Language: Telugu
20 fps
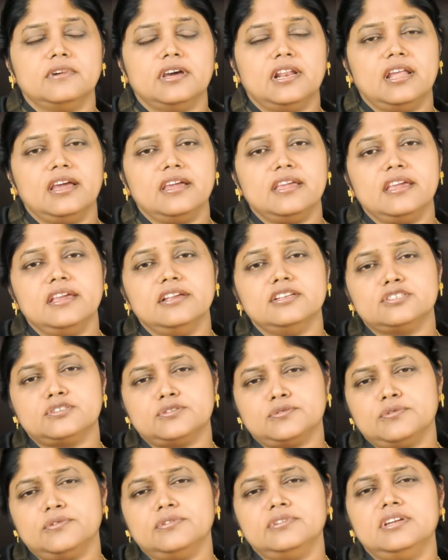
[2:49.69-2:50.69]
అలాగే
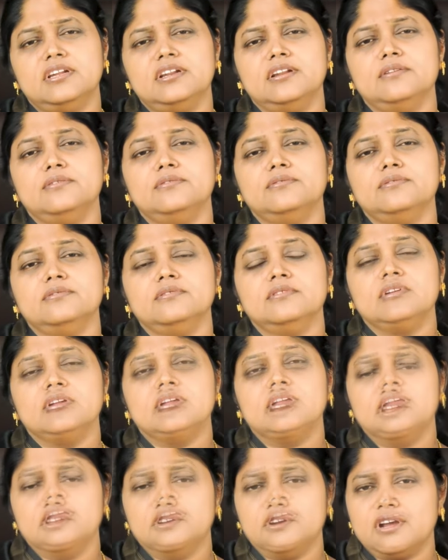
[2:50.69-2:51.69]
శోధనలు
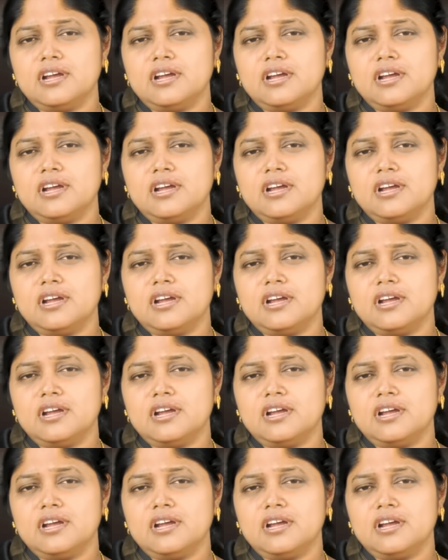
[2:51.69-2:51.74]
ఈ